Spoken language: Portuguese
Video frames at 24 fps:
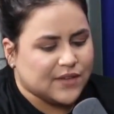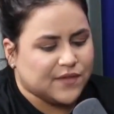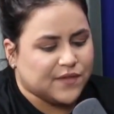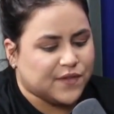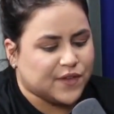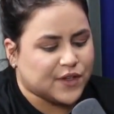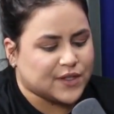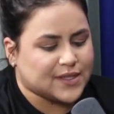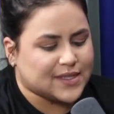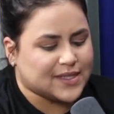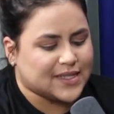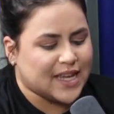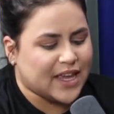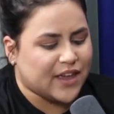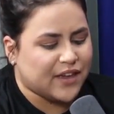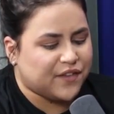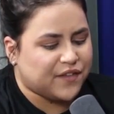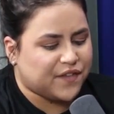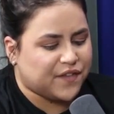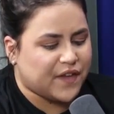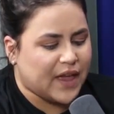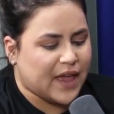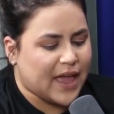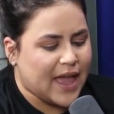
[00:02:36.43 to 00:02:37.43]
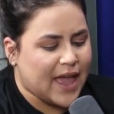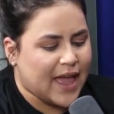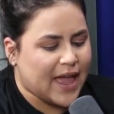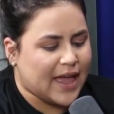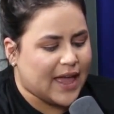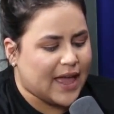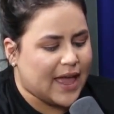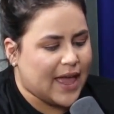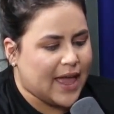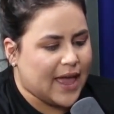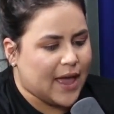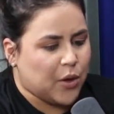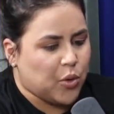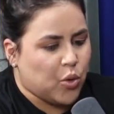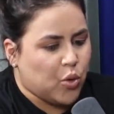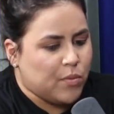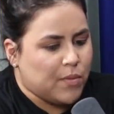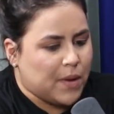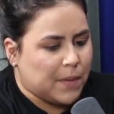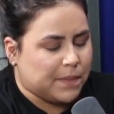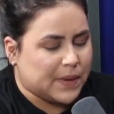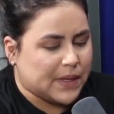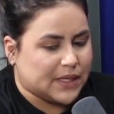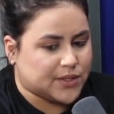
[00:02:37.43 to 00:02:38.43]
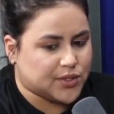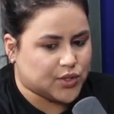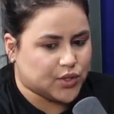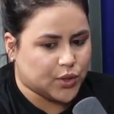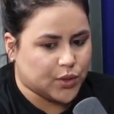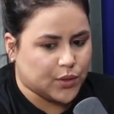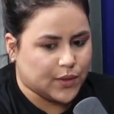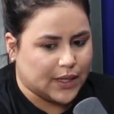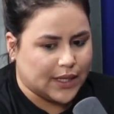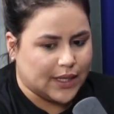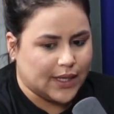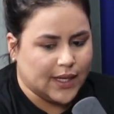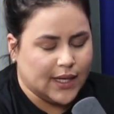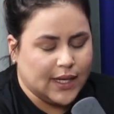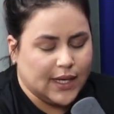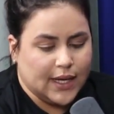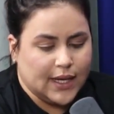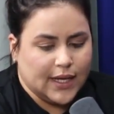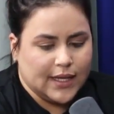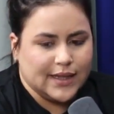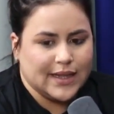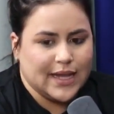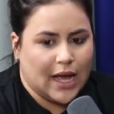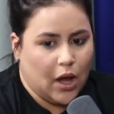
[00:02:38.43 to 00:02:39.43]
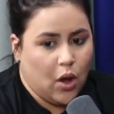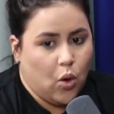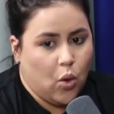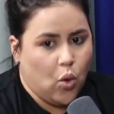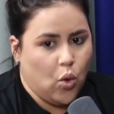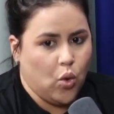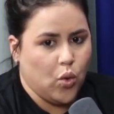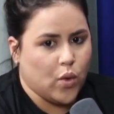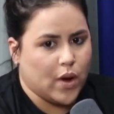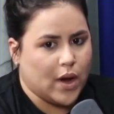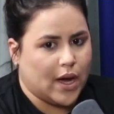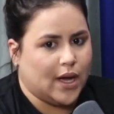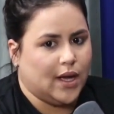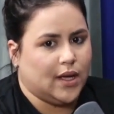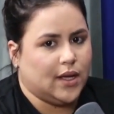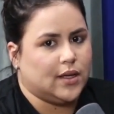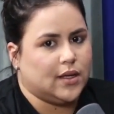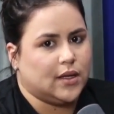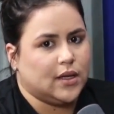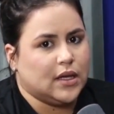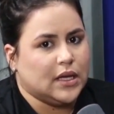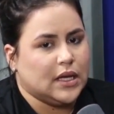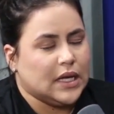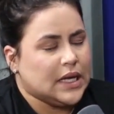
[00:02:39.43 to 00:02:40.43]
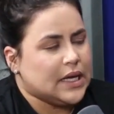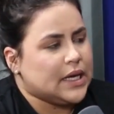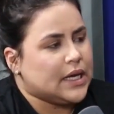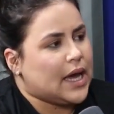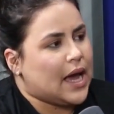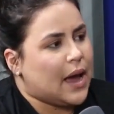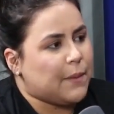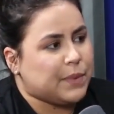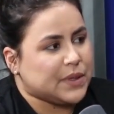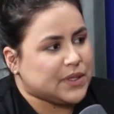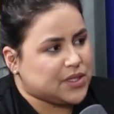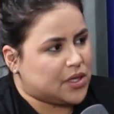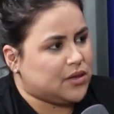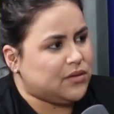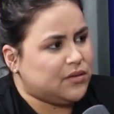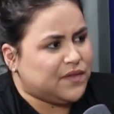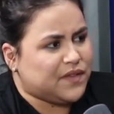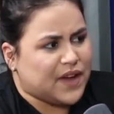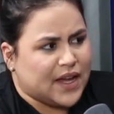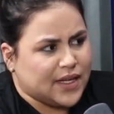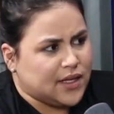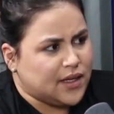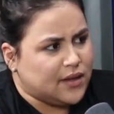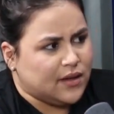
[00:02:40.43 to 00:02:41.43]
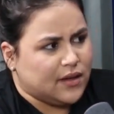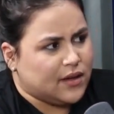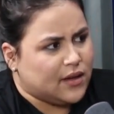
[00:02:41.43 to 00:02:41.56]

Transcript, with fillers: você vê é, uma pessoa na rua a pessoa não vai.